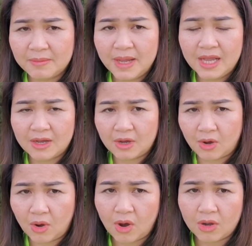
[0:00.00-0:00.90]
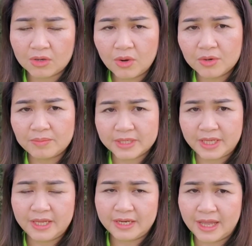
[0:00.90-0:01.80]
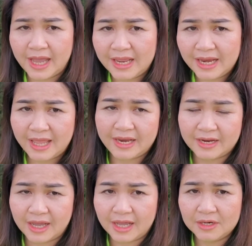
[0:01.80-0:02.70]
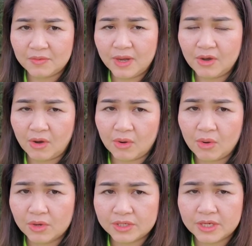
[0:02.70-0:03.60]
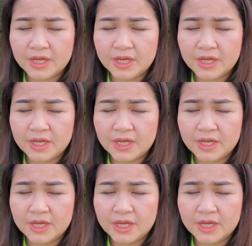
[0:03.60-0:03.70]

มากๆของคนประเทศไอร์แลนด์นะคะ หรือว่าของคน